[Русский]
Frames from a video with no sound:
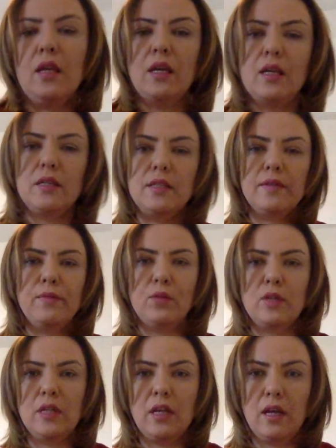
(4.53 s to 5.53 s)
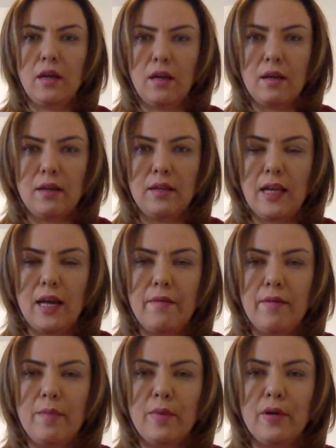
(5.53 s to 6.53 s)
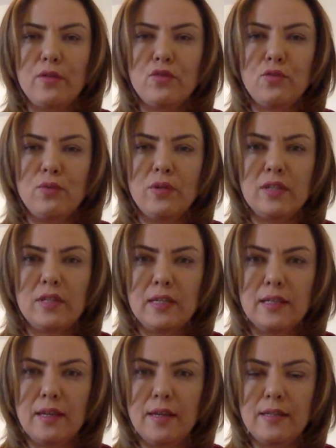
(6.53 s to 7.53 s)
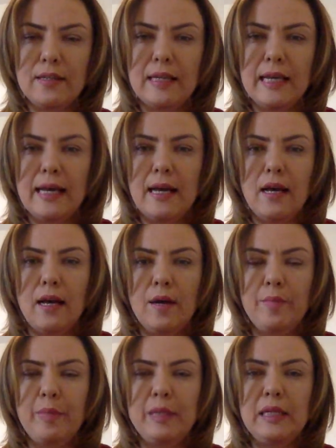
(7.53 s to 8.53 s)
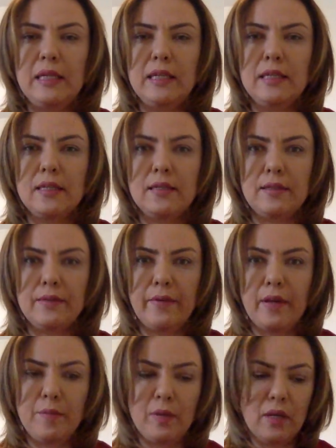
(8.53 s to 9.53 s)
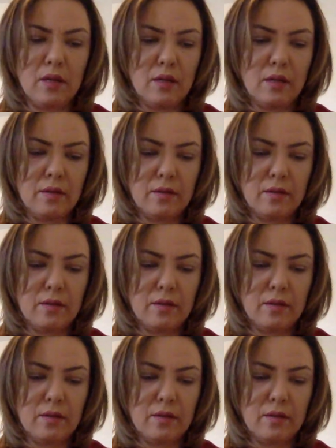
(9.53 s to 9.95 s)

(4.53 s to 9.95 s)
И сегодня а, я вам хочу рассказать, поделиться с вами.